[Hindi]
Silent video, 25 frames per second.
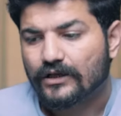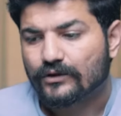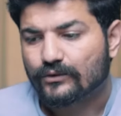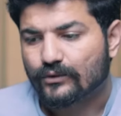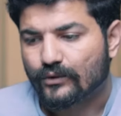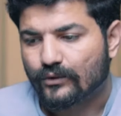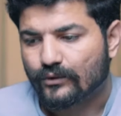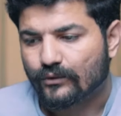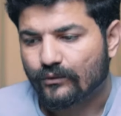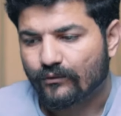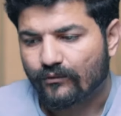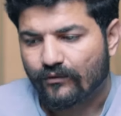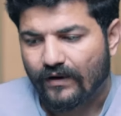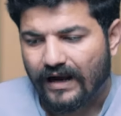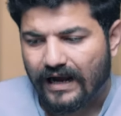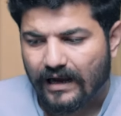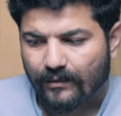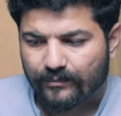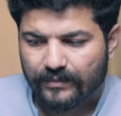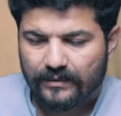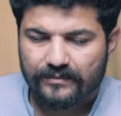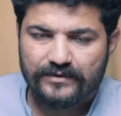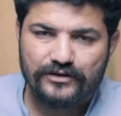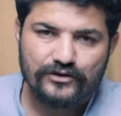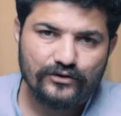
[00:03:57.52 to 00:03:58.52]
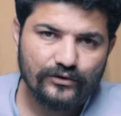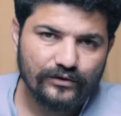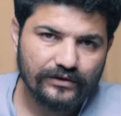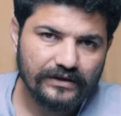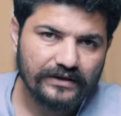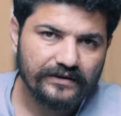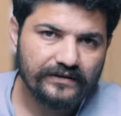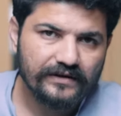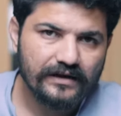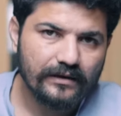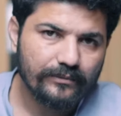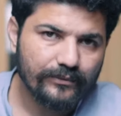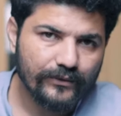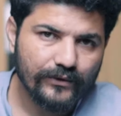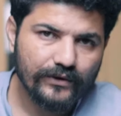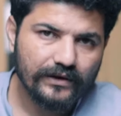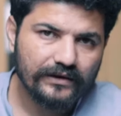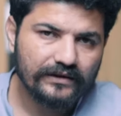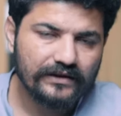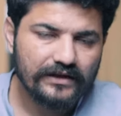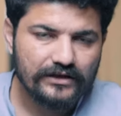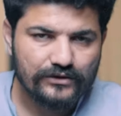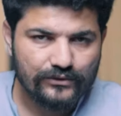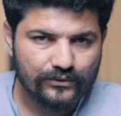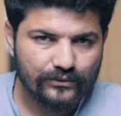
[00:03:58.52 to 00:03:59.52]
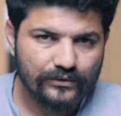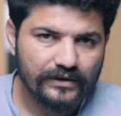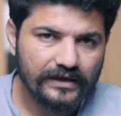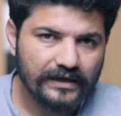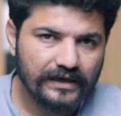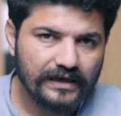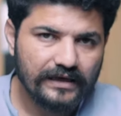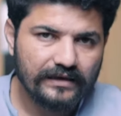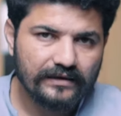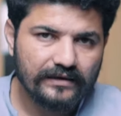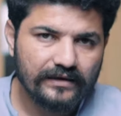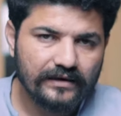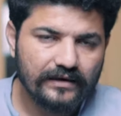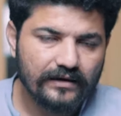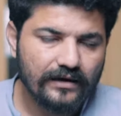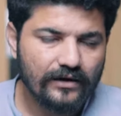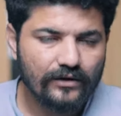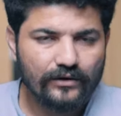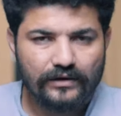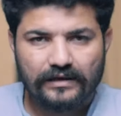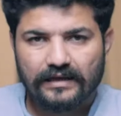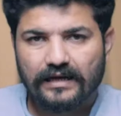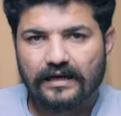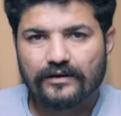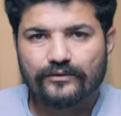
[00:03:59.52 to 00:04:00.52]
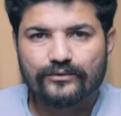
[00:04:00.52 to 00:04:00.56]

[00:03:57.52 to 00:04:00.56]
तो वहाँ पे भी जो सीजनल प्रोडक्ट्स हैं यूके के अंदर और या